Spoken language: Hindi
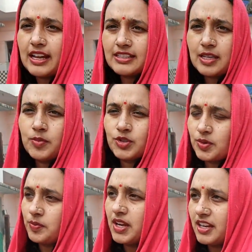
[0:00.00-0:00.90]
ऐसे
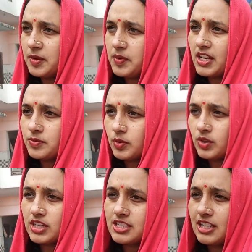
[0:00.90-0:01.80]
मौसम में हरी प्याज बहुत
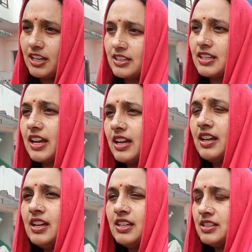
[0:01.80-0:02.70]
टेस्टी लगती है
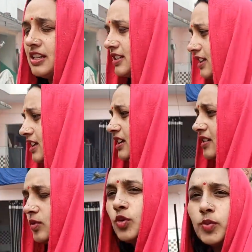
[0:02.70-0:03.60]
जैसे कि
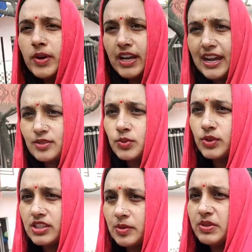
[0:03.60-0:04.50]
उब गए हैं
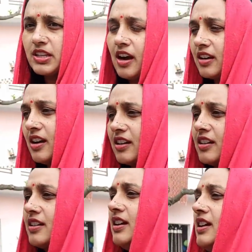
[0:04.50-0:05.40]
सूखी सब्जी खा खा
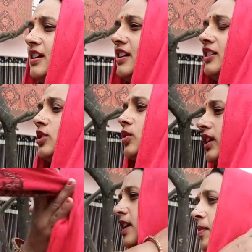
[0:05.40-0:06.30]
कर तो
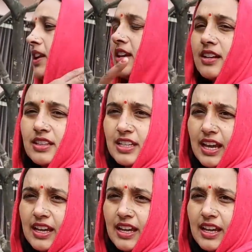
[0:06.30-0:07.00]
कढ़ाई मैंने रख दिया